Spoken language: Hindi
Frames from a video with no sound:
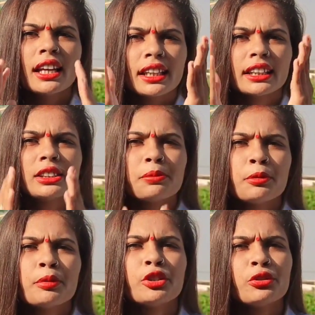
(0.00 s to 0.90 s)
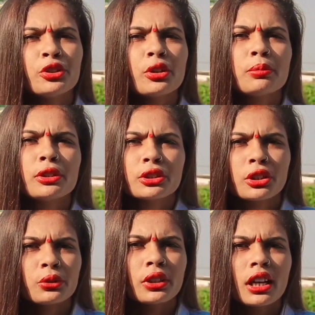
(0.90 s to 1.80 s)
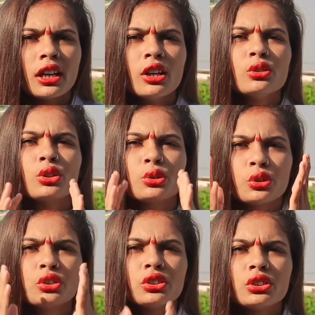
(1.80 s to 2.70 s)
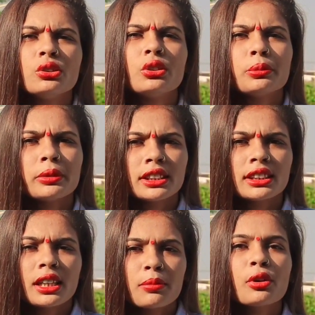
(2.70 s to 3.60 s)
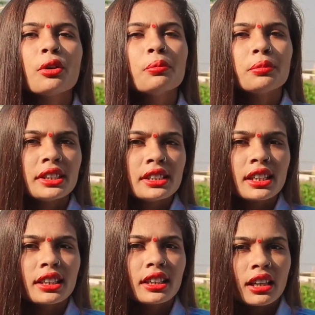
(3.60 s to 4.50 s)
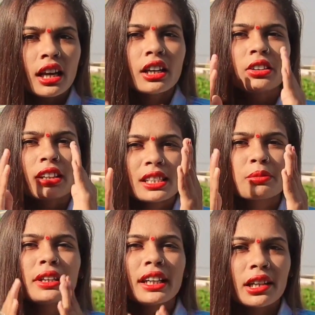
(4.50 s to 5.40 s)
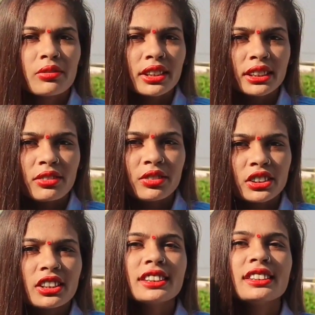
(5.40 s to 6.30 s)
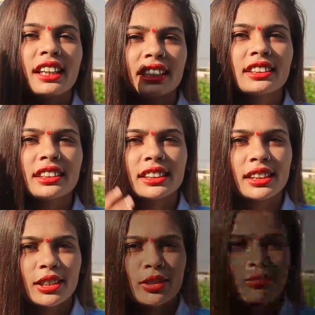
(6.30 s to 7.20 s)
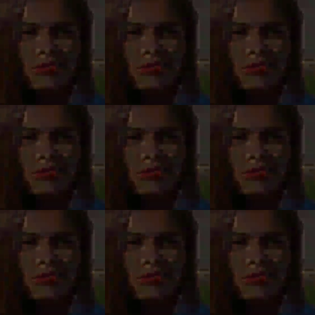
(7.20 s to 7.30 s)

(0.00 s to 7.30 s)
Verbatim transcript: ताकि जब भी मैं न्यू वीडियो अपलोड करूँ ना तो तुरंत उसकी नोटिफिकेशन आपको मिल जाएगी तो गैस मेरा टाइम वेस्ट के वीडियो को स्टार्ट करते हैं